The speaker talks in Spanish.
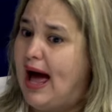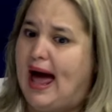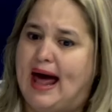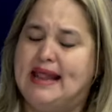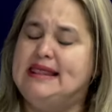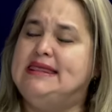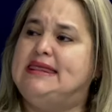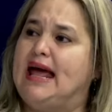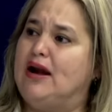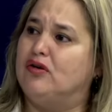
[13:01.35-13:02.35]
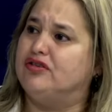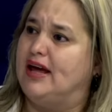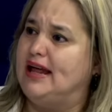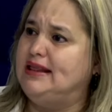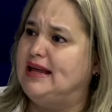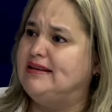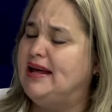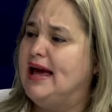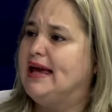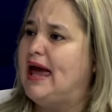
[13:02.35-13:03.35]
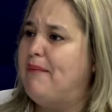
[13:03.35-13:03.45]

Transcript: ante los entes que